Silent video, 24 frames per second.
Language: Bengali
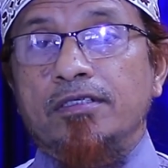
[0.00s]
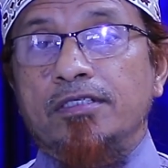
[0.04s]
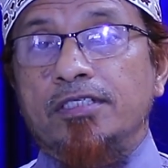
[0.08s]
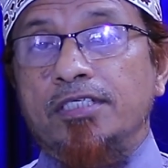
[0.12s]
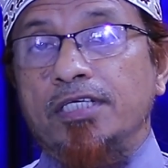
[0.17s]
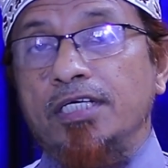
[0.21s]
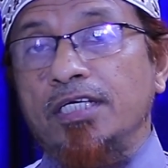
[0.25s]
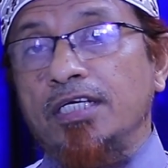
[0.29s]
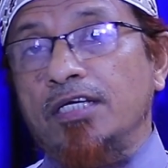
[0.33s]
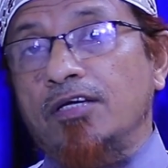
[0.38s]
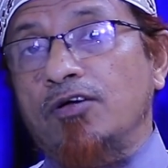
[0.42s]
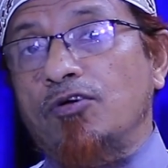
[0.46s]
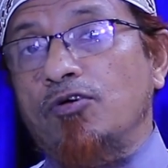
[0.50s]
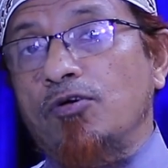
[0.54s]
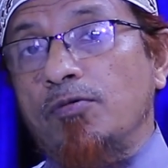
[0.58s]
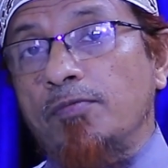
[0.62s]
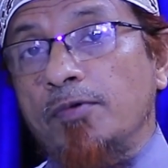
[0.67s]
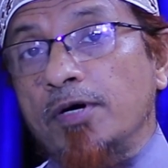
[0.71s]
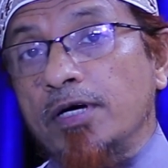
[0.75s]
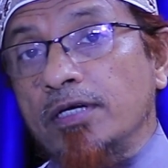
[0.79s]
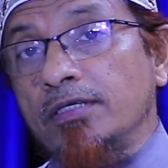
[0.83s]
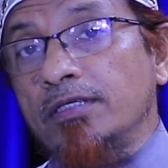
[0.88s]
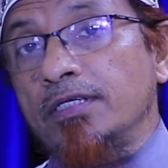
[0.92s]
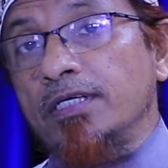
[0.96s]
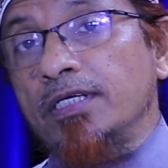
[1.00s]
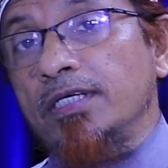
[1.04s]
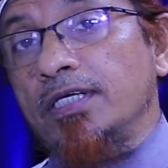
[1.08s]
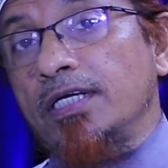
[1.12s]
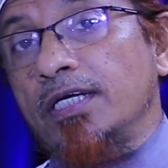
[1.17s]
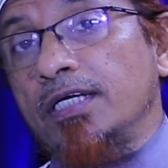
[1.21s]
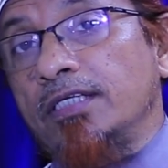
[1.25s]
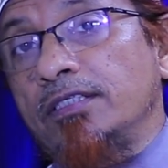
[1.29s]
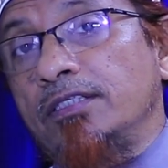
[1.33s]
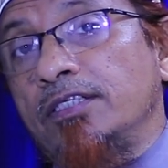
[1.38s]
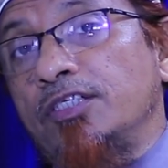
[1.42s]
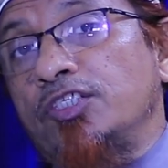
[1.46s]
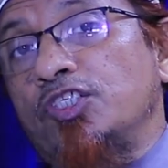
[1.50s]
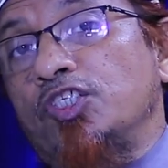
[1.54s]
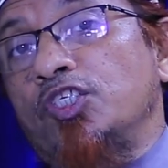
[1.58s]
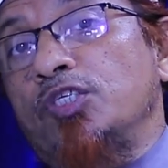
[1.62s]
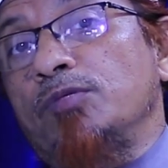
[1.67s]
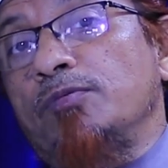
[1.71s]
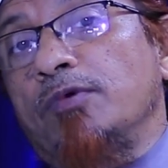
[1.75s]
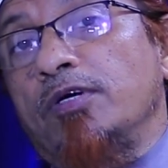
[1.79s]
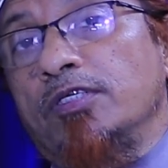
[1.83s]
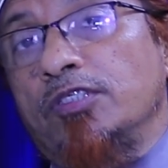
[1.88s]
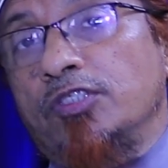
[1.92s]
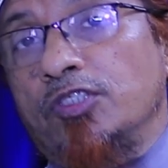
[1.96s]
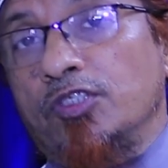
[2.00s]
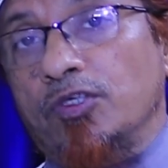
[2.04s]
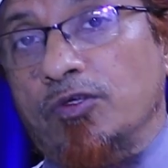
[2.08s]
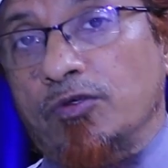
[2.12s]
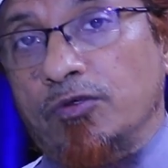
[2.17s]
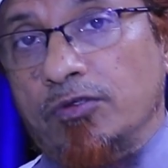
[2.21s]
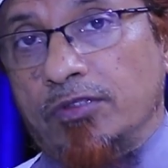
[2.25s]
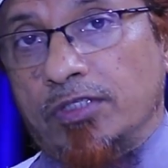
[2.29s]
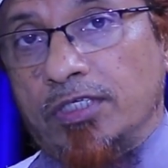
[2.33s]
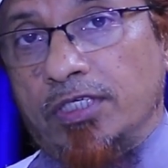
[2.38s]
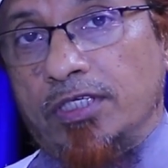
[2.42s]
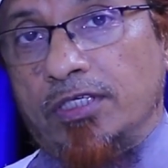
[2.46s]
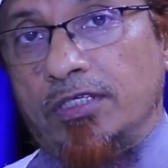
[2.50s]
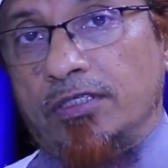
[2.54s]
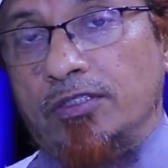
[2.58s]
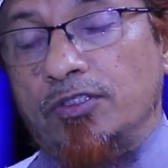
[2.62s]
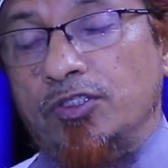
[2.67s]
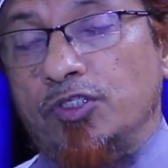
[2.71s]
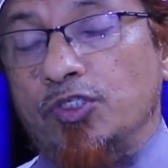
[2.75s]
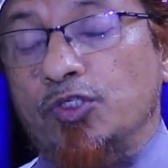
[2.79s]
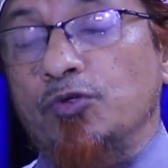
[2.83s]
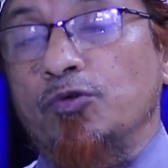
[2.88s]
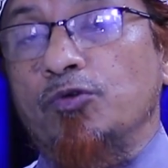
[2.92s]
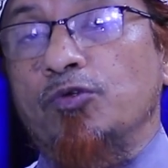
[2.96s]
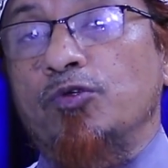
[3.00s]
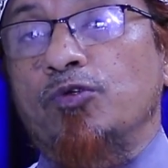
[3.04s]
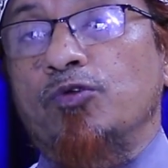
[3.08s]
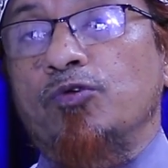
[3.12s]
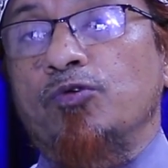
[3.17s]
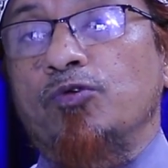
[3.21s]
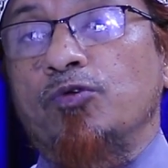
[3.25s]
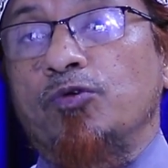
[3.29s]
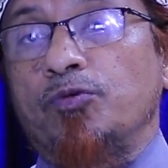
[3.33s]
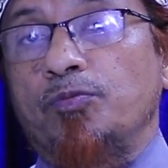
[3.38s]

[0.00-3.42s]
সেই কমান্ডে এই দৃশ্যমান জগতের ছোট